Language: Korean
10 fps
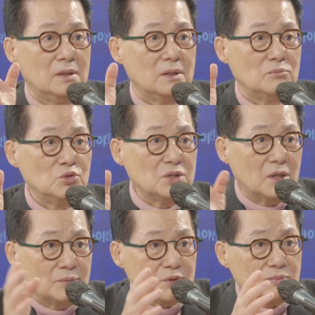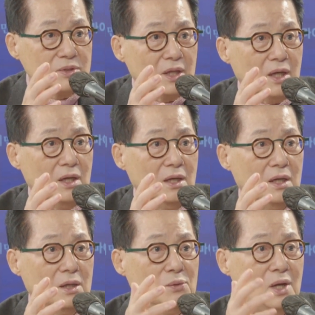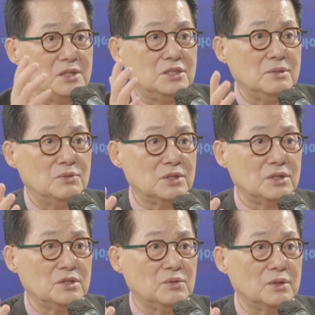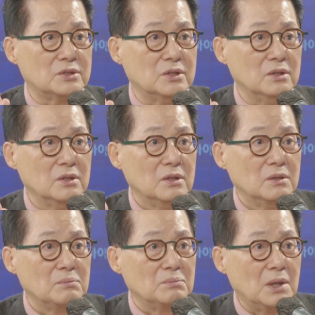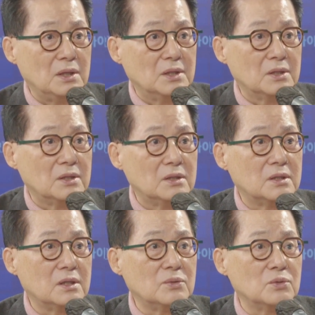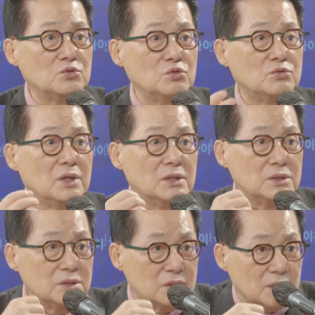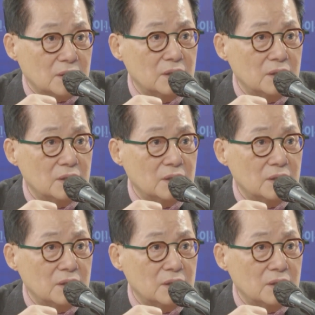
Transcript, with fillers: 문제가 없습니다 하고 안심시키기 위해서 반려견을 데리고 출근했는지